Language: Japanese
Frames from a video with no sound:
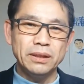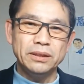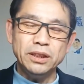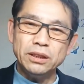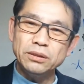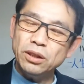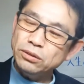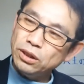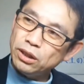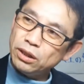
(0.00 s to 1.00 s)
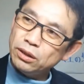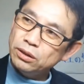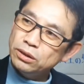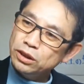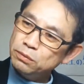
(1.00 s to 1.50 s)
じゃあ、なぜ
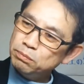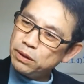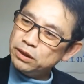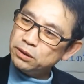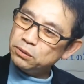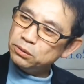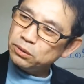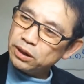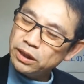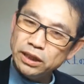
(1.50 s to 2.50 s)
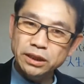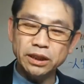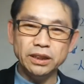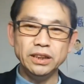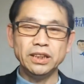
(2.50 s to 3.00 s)
失敗したことがないって
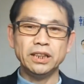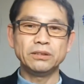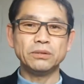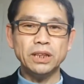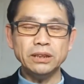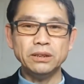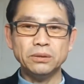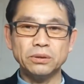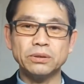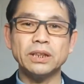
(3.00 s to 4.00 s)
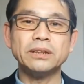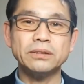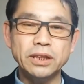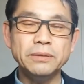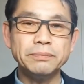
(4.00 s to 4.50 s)
言い切れるのかっていうことなんで
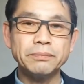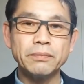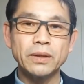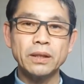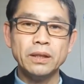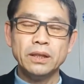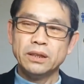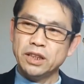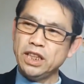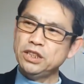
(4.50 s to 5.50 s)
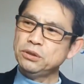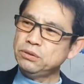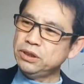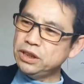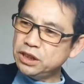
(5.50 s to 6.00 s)
すね。転
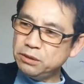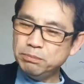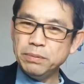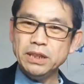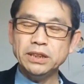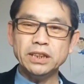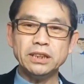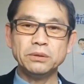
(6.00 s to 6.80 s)
職に失敗した